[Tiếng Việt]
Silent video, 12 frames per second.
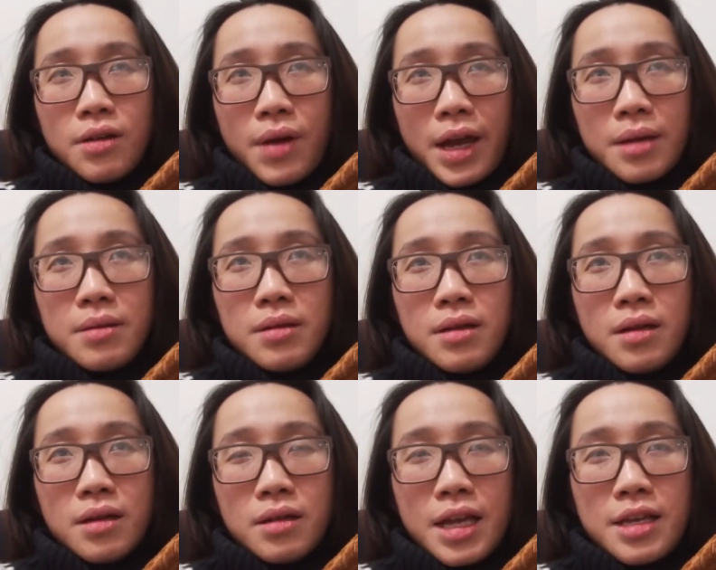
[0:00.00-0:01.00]
khoảng
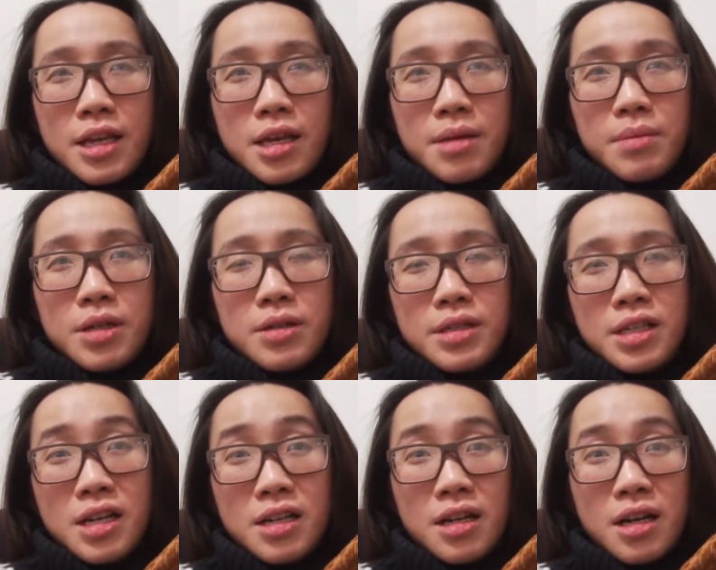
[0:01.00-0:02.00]
à, thay vì 10
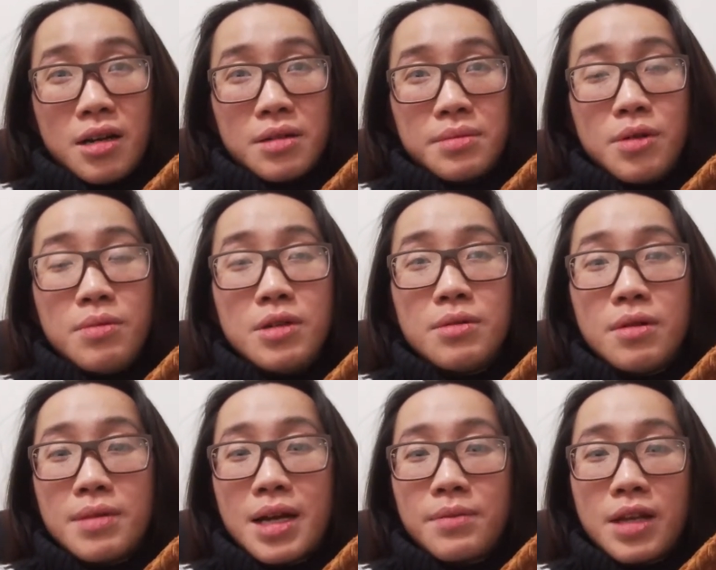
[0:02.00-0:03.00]
giờ 40 à,
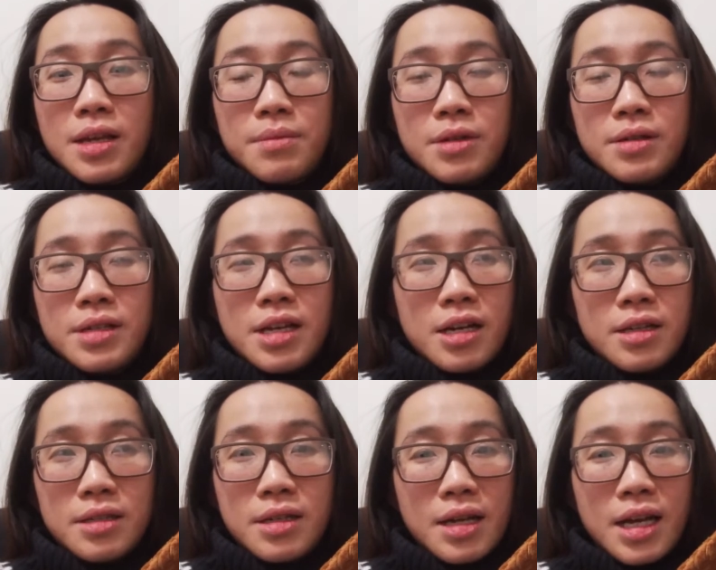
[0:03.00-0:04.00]
45 thì 10
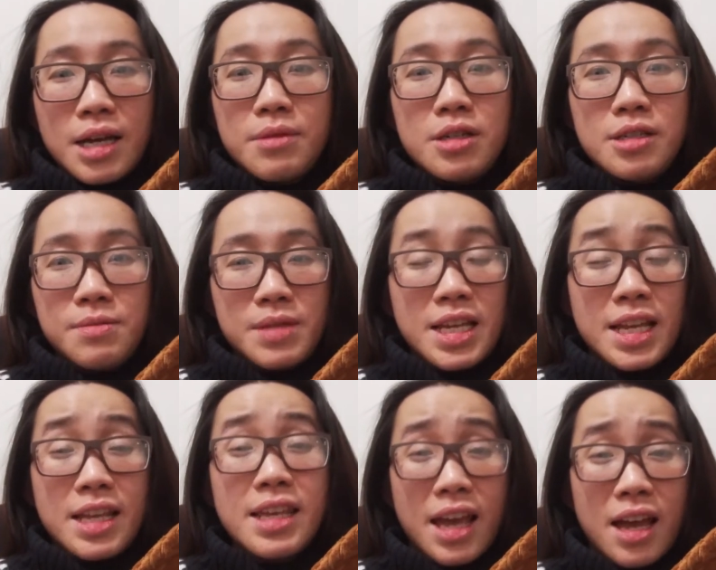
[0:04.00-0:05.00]
giờ 20 à, mình về
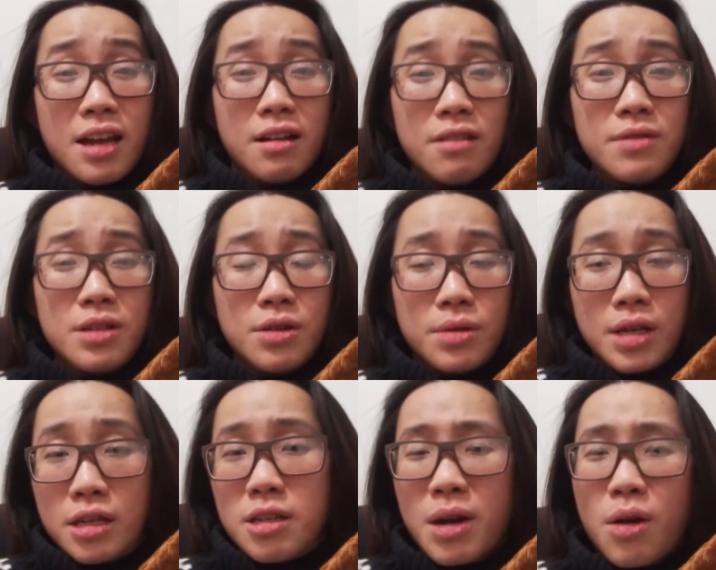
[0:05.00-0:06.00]
tới nhà đó ví dụ vậy
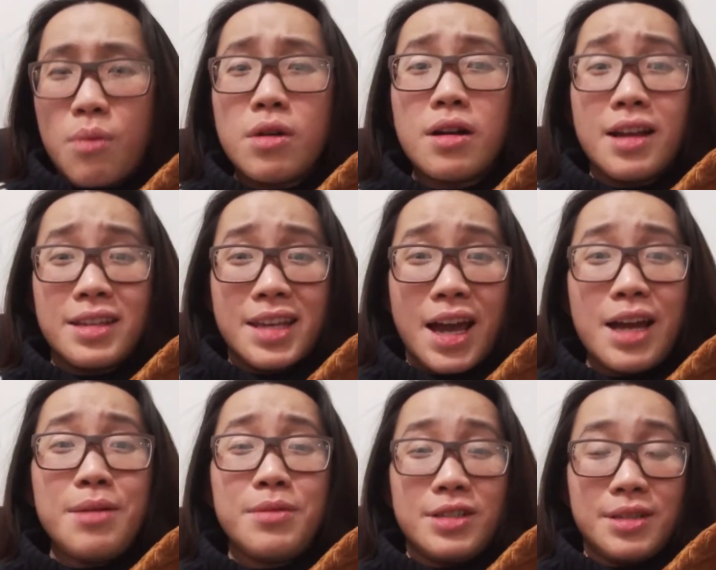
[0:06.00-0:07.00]
nhưng mà cũng rất là trễ
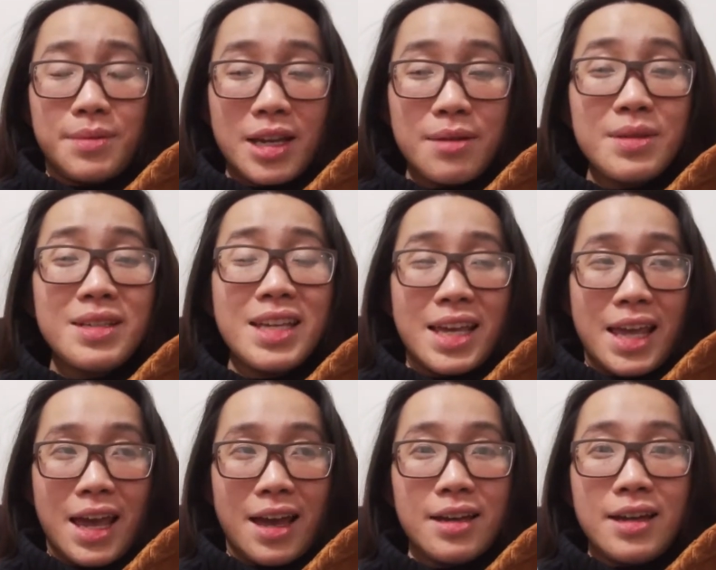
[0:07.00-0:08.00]
là 10 mấy mới về
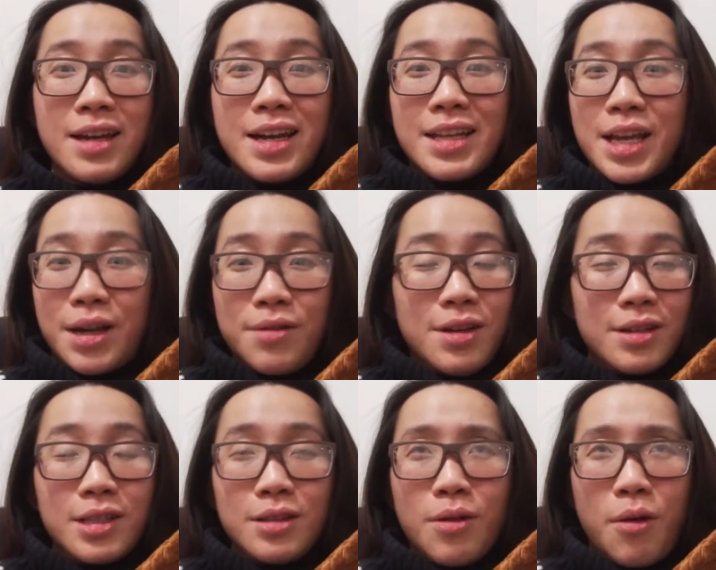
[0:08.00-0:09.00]
nhà thì có những
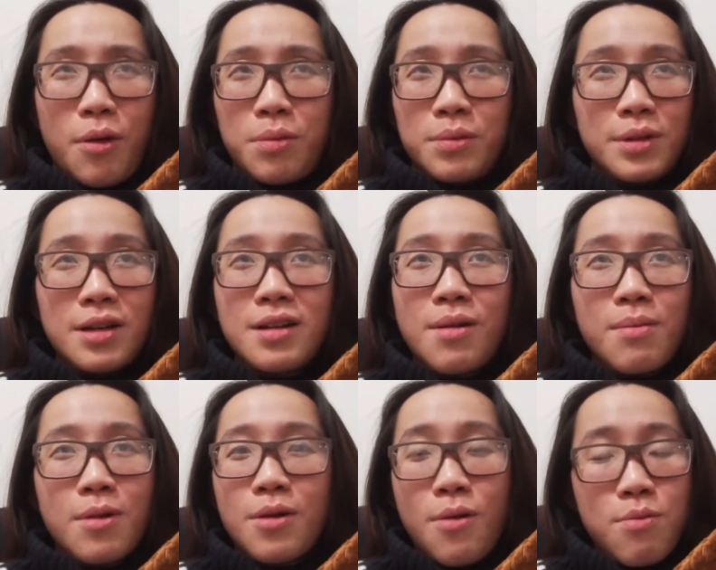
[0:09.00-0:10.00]
tin đồn nó
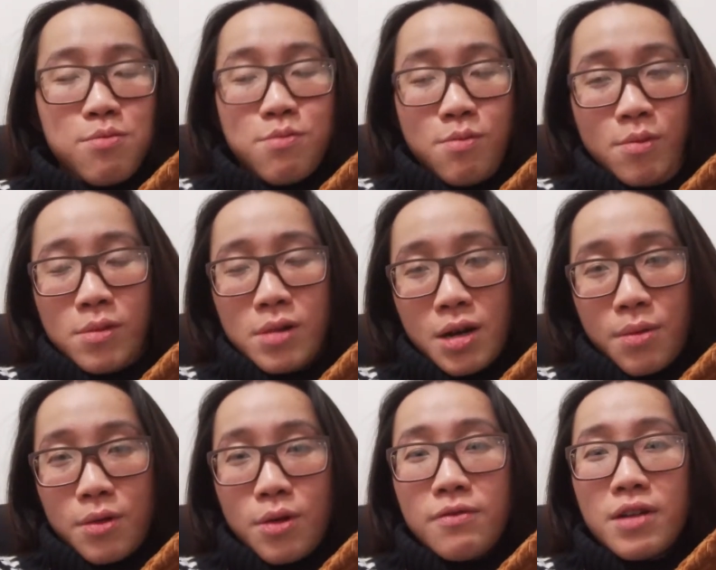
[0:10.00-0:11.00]
không có đúng không
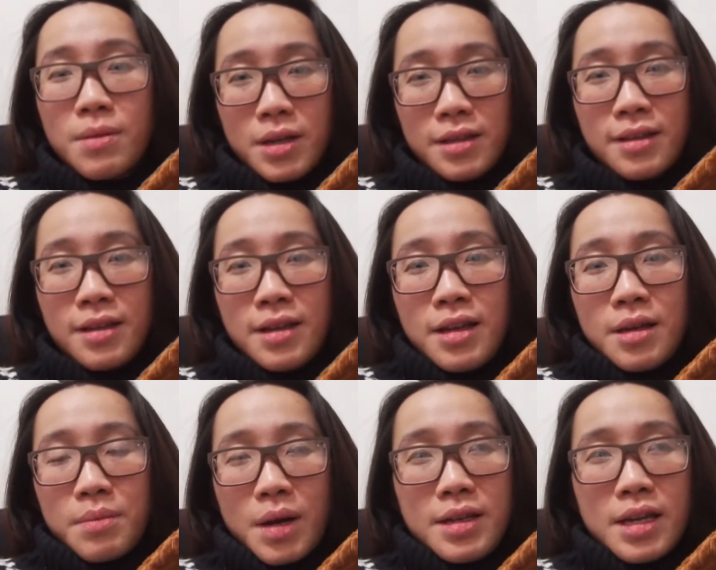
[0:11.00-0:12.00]
có đúng về mình
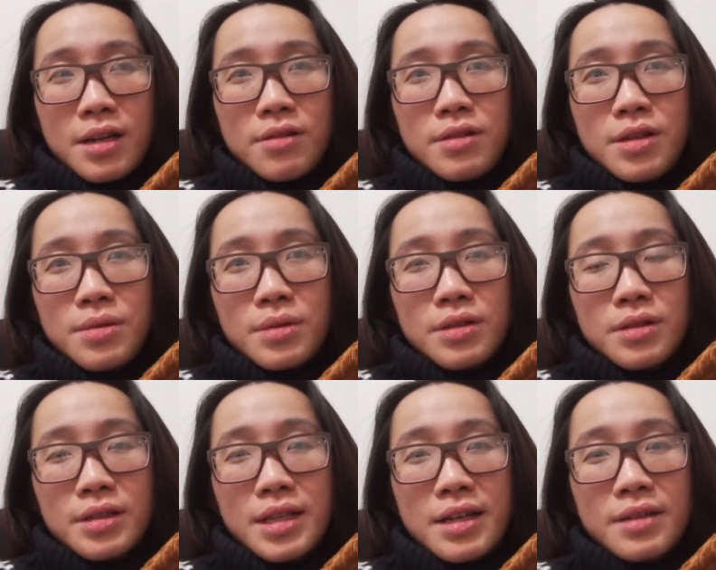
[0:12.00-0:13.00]
bởi vậy có nhiều người
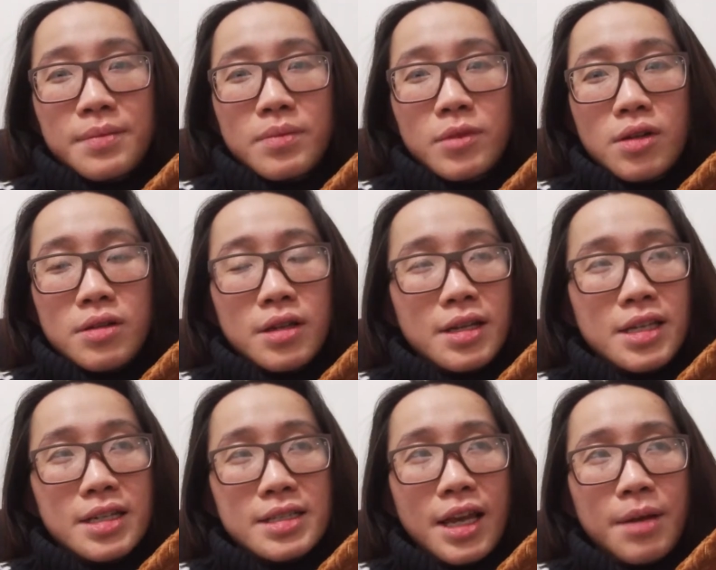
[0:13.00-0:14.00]
người ta có những cái
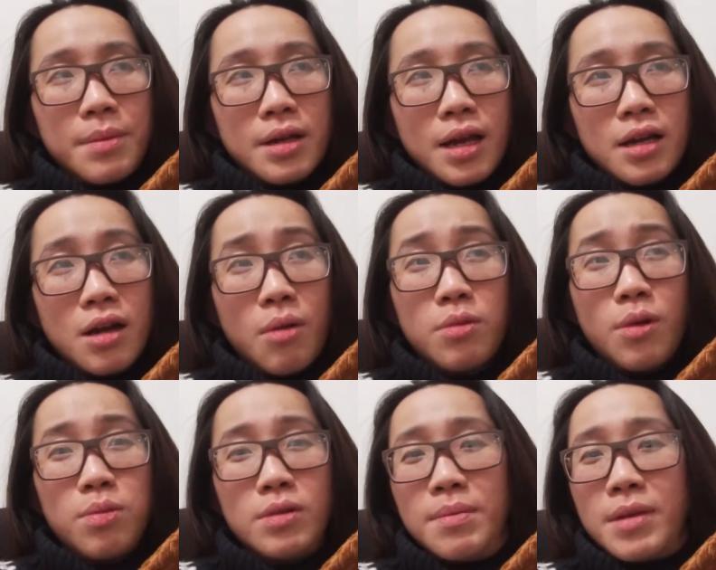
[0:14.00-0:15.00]
nhận xét mà nó không
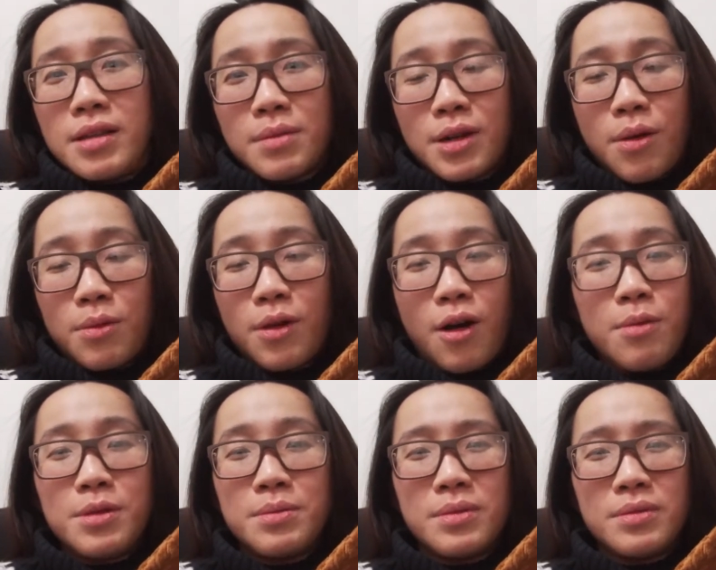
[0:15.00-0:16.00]
đúng với mình mà đồn thổi
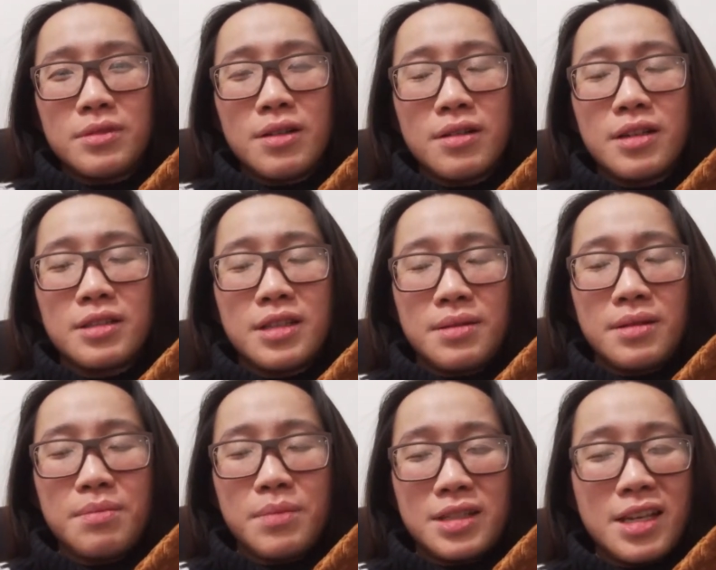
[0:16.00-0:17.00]
mình thường là chỉ
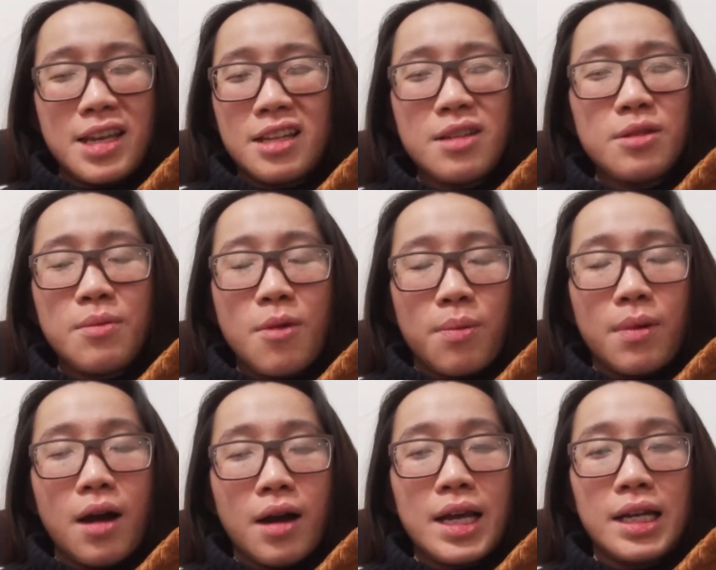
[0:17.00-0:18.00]
mình chỉ giải thích một
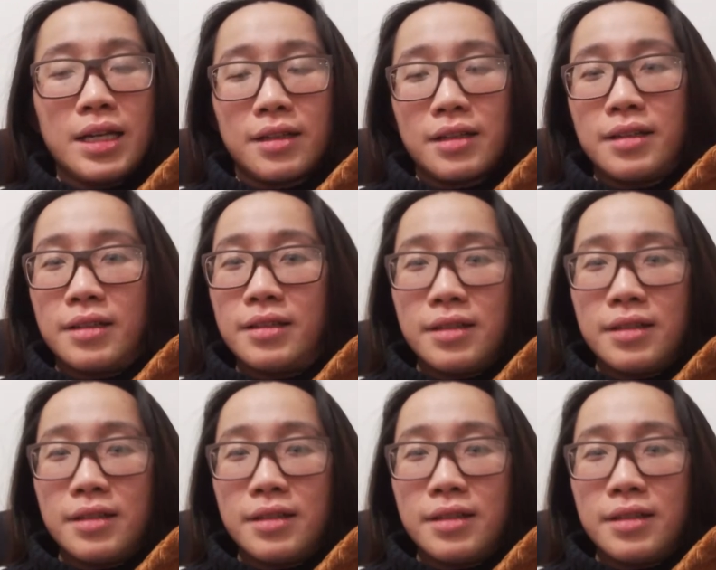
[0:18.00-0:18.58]
lần hai lần thôi